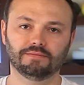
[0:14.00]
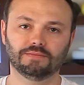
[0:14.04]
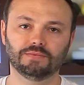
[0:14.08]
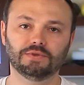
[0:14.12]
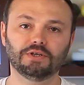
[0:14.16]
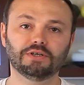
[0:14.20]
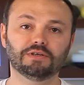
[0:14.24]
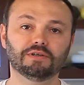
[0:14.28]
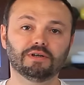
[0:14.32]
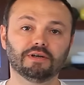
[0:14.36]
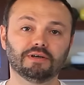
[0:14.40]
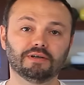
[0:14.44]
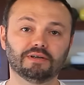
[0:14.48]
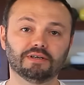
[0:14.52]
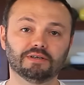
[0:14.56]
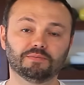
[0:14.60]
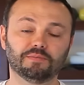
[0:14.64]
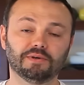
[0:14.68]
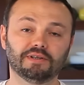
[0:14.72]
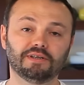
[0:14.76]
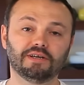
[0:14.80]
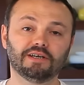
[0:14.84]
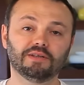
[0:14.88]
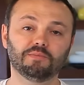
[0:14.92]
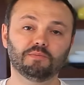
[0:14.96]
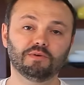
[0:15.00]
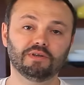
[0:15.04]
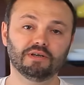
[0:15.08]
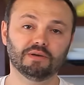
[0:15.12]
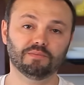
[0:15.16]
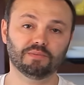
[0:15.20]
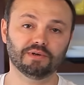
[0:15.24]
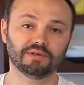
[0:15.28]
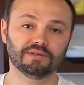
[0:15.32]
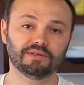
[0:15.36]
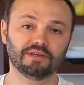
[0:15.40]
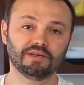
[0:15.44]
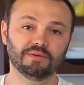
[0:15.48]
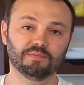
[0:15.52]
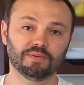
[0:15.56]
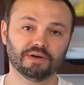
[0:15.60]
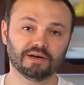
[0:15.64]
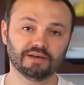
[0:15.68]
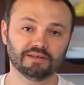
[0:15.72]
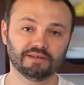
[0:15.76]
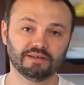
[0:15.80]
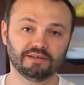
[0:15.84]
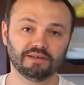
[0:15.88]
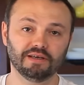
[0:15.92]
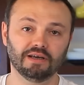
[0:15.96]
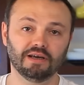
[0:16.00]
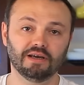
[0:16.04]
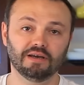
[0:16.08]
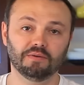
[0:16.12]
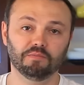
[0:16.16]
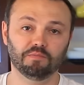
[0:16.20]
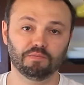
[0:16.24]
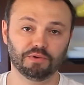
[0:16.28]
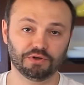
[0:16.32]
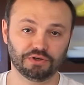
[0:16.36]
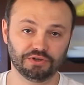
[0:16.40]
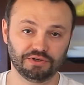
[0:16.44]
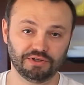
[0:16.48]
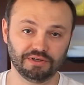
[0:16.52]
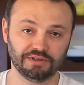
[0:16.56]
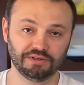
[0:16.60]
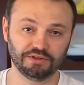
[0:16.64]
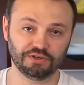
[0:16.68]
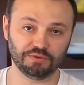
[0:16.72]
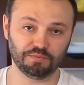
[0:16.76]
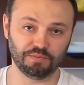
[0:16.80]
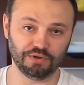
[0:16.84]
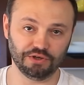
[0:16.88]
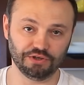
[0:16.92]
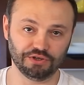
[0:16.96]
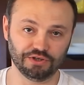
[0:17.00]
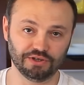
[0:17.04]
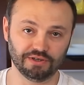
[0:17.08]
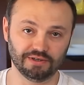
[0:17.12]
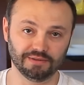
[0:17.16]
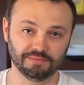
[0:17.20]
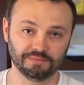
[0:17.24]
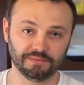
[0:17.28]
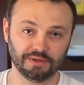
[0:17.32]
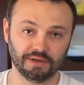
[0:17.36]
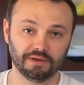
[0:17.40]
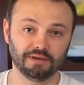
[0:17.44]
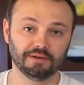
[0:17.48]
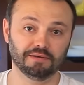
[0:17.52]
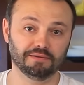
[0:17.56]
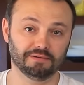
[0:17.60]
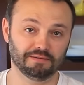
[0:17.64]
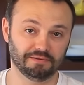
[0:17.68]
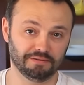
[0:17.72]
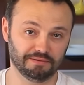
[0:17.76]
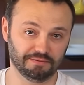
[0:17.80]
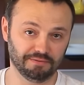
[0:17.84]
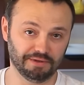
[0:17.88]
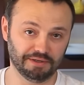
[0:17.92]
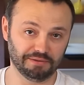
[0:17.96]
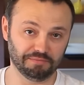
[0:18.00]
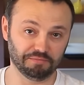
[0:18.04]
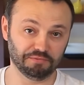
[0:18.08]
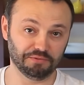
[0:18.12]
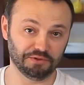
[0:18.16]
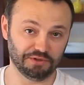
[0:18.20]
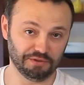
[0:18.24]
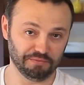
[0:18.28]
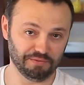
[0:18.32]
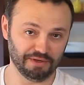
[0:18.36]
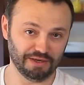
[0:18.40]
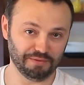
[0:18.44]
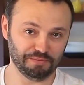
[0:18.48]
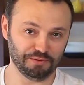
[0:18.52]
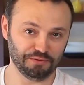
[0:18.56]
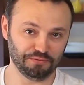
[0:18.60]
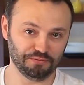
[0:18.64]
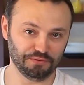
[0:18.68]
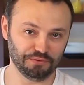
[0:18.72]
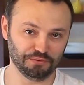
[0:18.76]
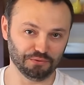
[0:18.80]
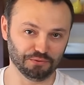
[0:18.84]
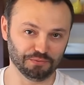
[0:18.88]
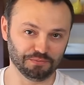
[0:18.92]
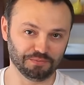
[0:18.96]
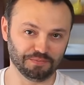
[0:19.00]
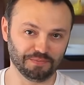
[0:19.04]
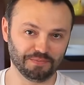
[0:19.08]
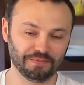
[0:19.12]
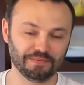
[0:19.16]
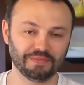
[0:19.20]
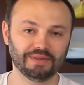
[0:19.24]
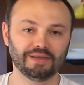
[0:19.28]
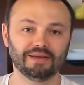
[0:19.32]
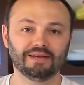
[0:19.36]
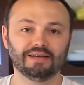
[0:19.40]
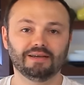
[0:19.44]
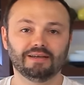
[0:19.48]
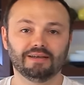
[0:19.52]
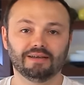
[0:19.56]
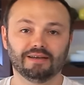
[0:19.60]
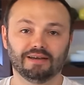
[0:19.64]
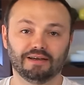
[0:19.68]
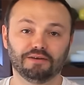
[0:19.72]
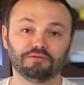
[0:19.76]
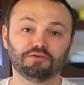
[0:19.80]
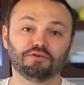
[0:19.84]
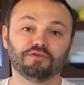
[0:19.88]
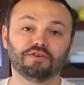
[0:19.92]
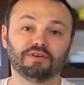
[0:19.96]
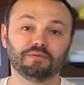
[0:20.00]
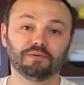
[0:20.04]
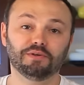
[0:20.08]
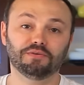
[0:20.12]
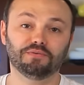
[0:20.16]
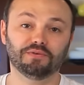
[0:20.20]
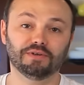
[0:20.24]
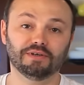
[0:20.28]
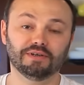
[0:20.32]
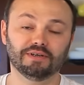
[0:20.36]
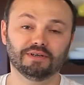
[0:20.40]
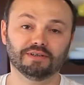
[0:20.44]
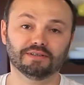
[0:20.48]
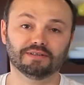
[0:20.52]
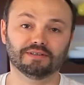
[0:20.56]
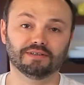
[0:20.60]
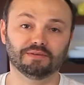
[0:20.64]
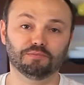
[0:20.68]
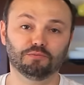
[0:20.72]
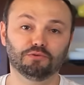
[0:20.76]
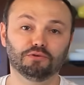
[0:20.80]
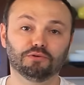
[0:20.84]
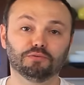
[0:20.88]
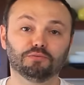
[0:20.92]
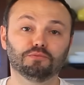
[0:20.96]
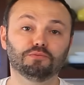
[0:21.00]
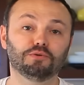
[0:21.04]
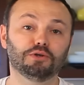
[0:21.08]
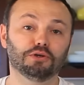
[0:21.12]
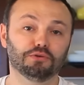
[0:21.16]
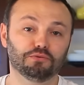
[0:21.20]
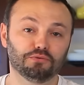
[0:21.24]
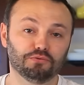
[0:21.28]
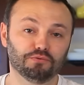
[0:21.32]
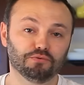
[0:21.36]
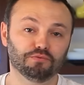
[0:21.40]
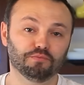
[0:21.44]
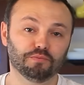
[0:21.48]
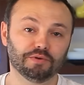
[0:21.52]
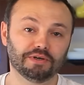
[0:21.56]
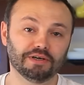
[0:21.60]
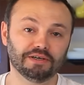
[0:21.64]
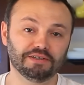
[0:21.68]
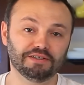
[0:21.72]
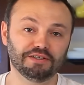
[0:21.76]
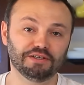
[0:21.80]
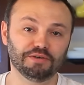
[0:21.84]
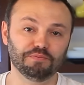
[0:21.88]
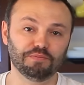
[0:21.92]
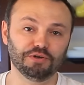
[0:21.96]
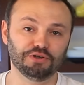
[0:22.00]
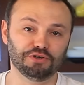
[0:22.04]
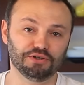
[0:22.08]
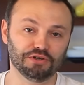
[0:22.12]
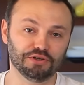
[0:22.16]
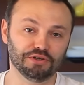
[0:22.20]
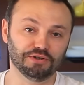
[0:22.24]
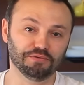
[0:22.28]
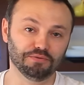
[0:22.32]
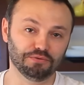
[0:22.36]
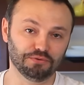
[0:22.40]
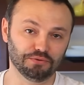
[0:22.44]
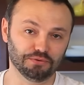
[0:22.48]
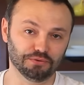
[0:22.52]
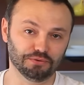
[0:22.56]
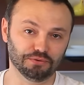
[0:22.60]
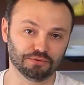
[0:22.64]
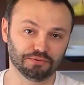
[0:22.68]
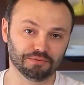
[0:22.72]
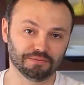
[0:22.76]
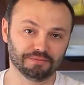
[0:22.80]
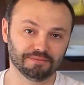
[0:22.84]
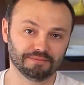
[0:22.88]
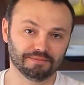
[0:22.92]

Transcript: Несколько раз подряд меня просили показать паштет из печени. Вань, тебя имею в виду. А я все время отвирался, мол, нет тут в магазине печени и все тут.